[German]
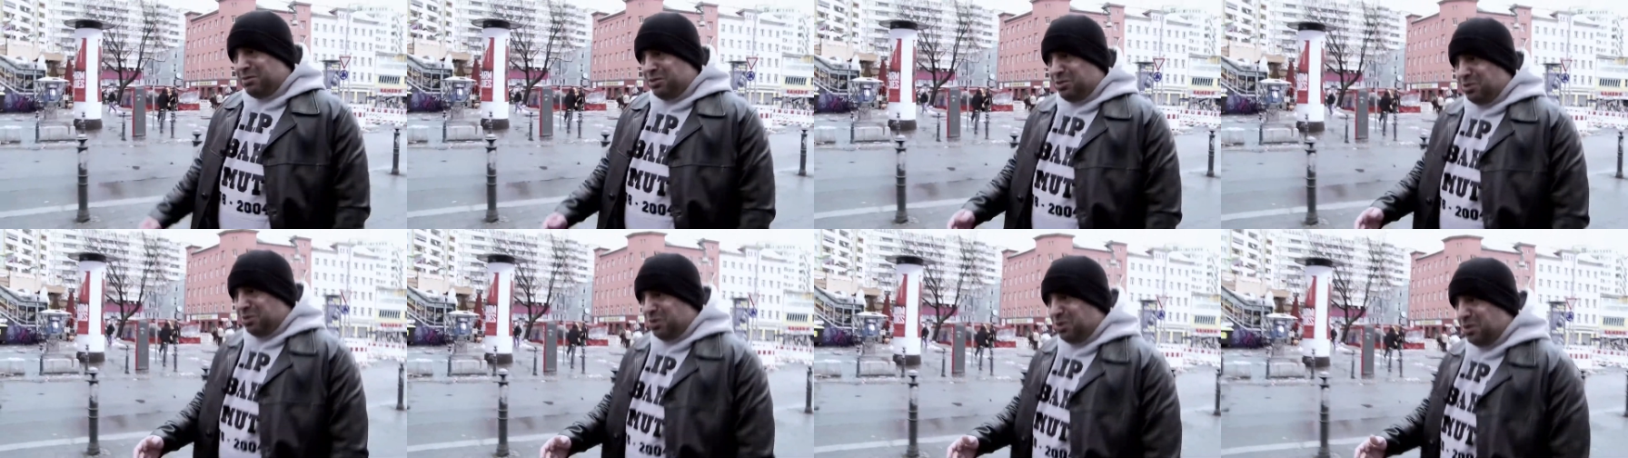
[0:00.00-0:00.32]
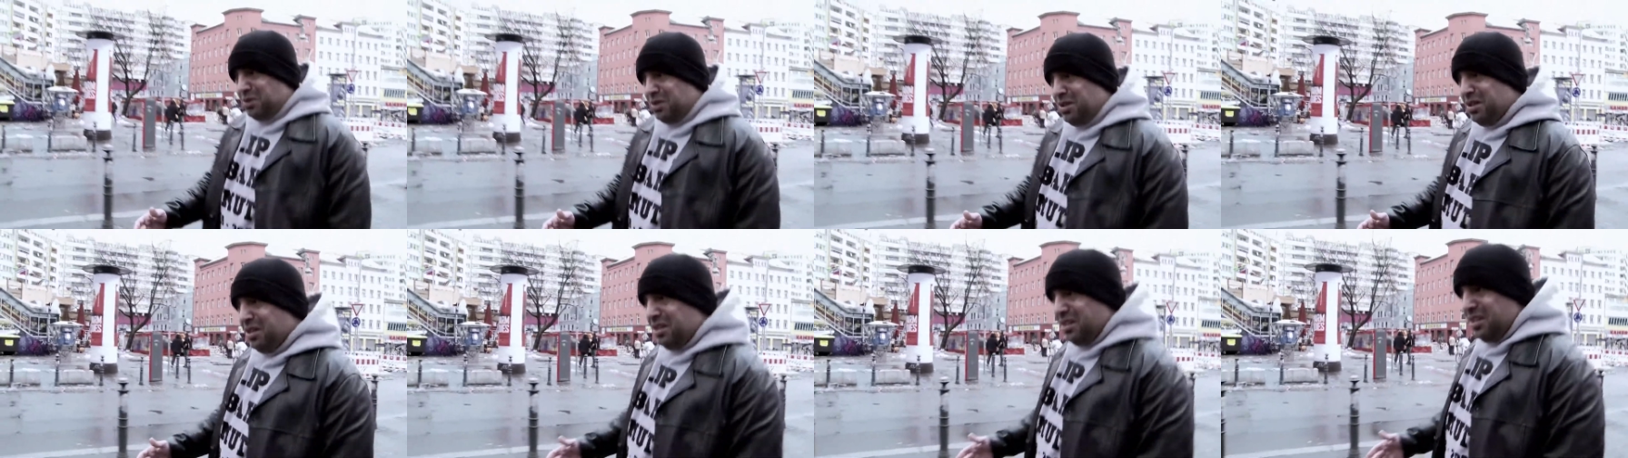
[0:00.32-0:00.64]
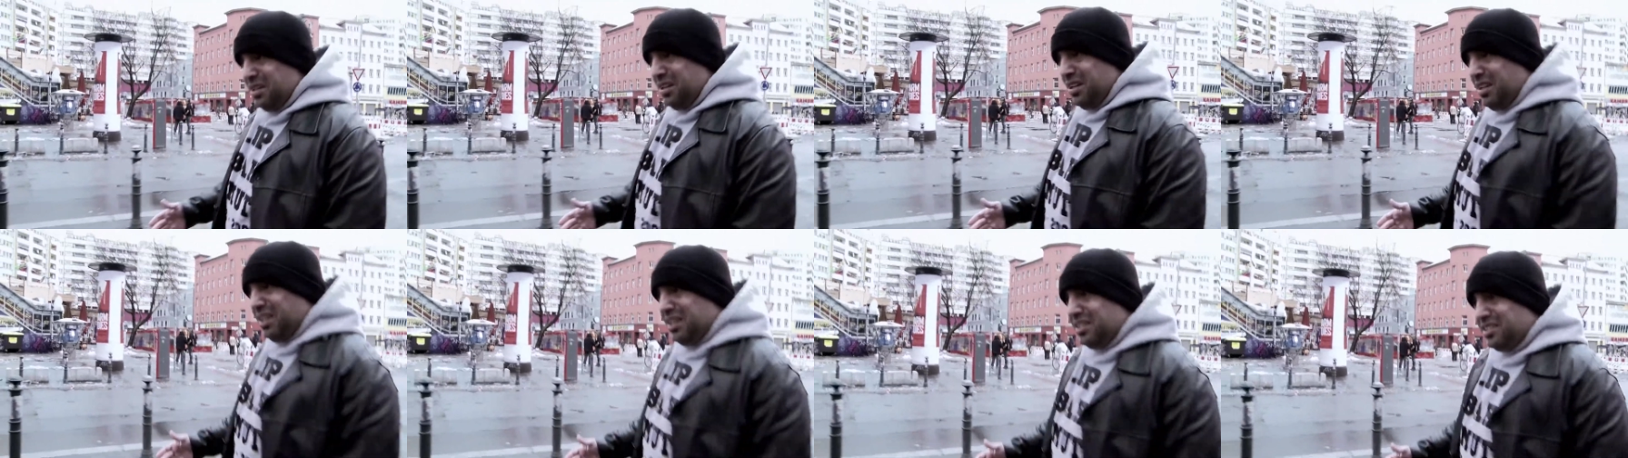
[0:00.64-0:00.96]
so
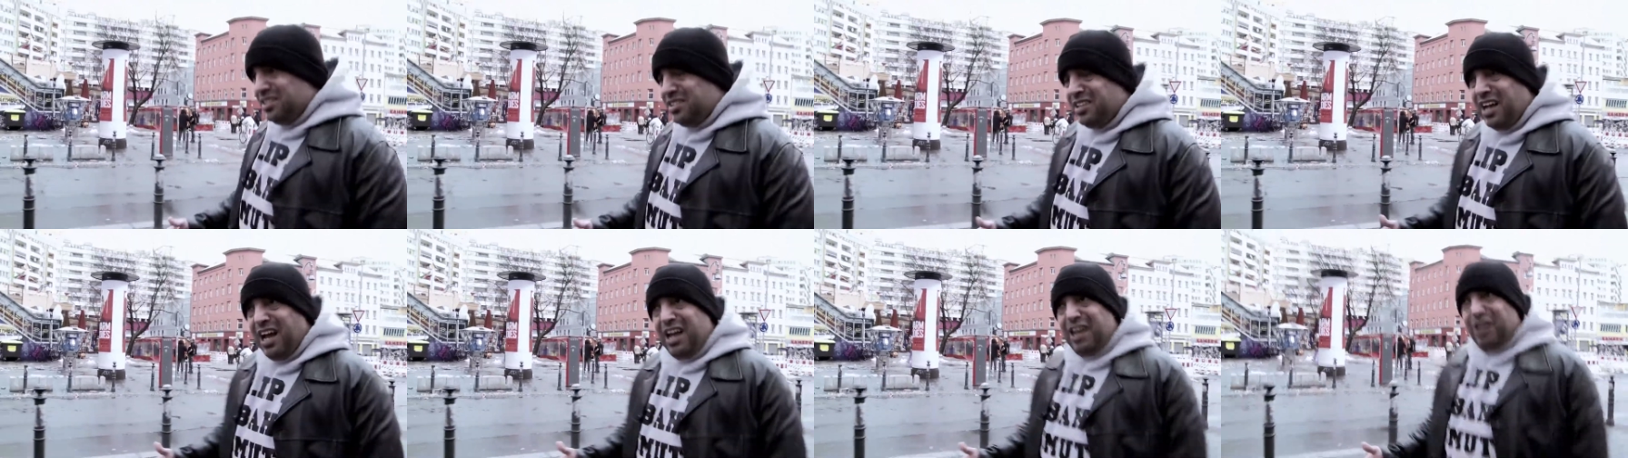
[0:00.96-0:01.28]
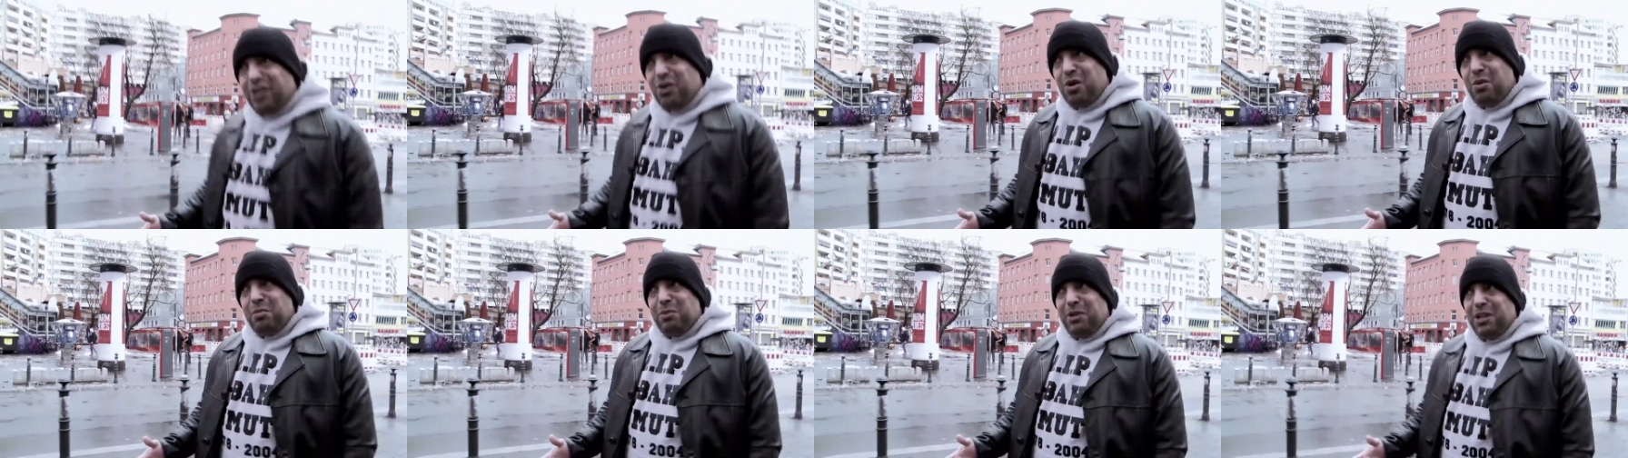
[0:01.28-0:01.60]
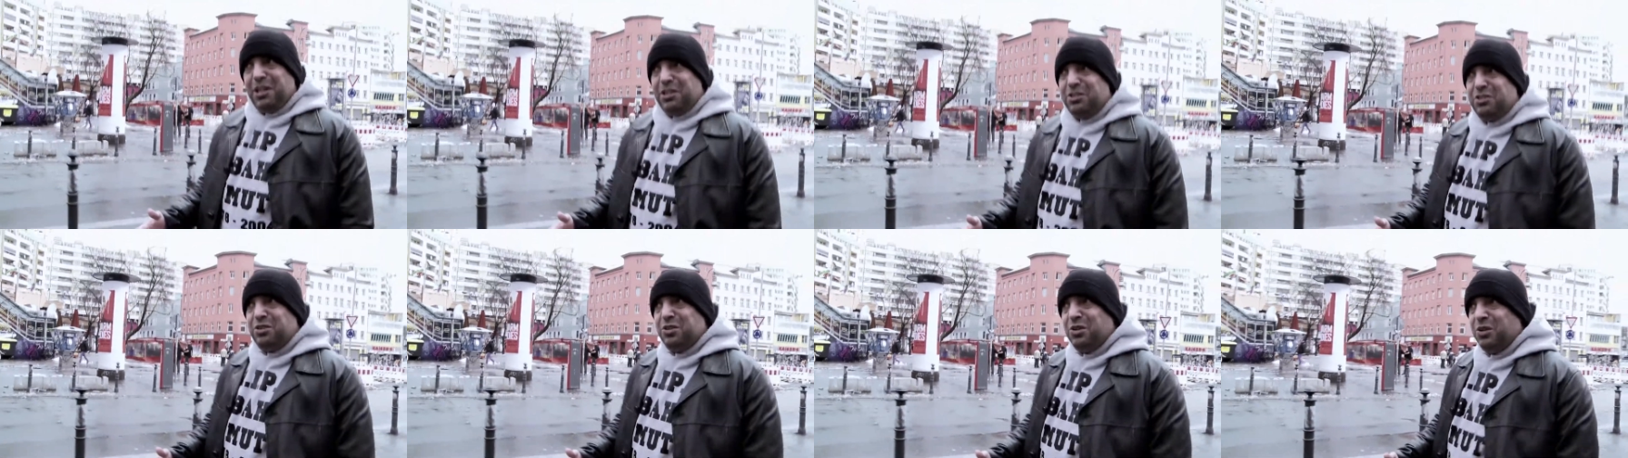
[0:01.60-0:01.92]

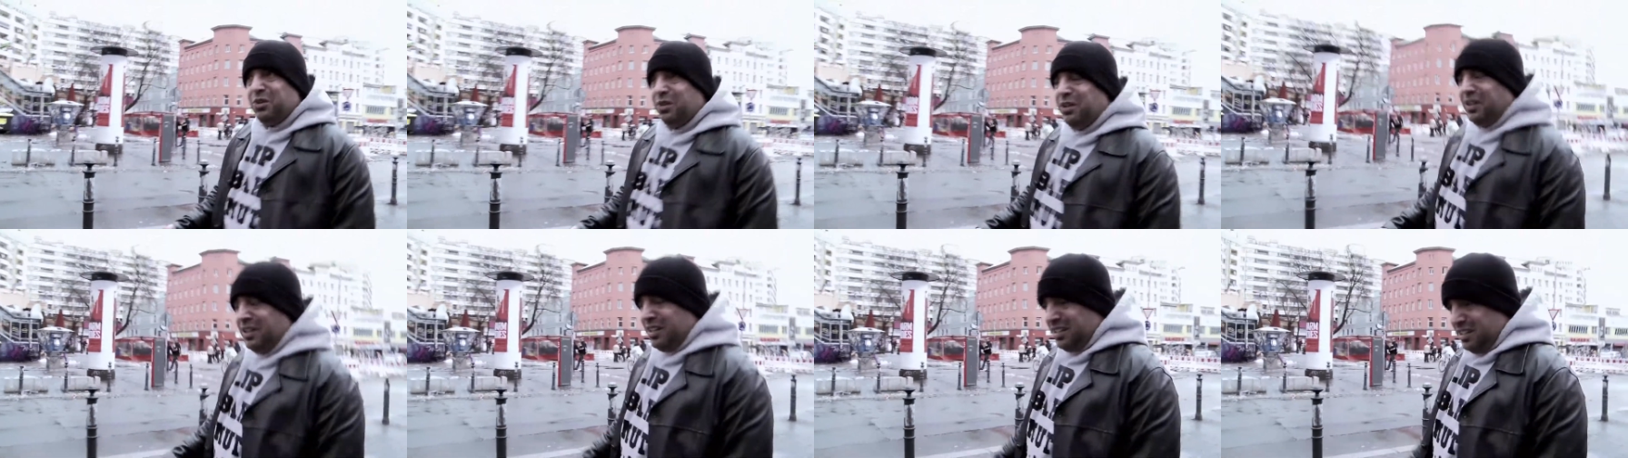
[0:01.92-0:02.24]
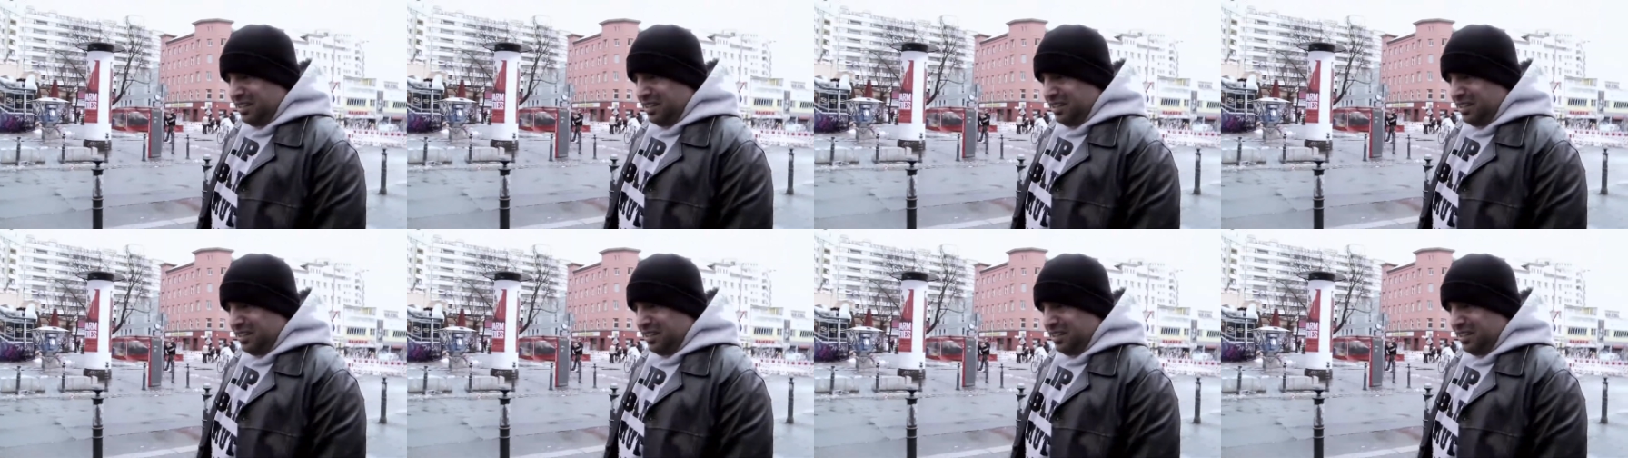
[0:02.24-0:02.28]
Zahlenkombinationen.